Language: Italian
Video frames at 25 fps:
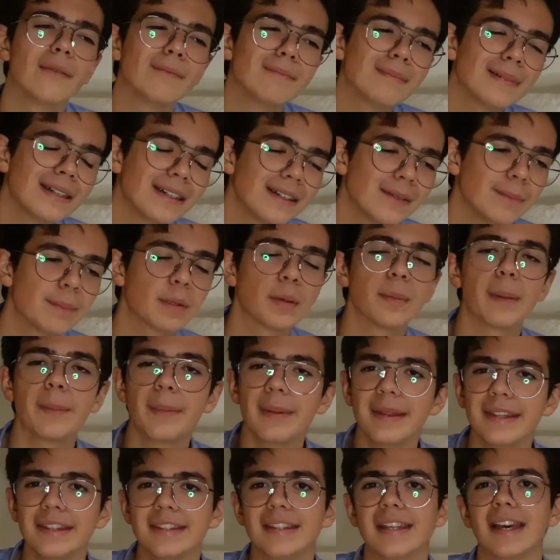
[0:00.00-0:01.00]
ma
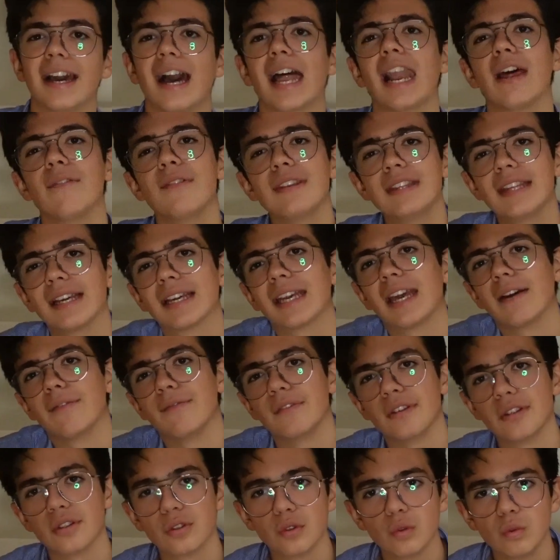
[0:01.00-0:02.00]
probabilmente alla vita che ha
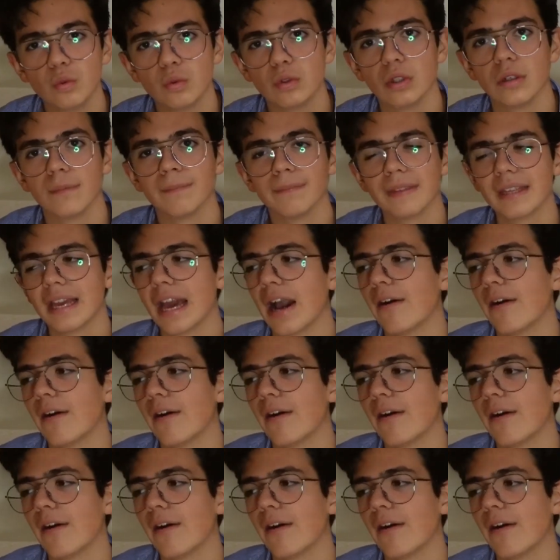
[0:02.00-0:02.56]
vissuto,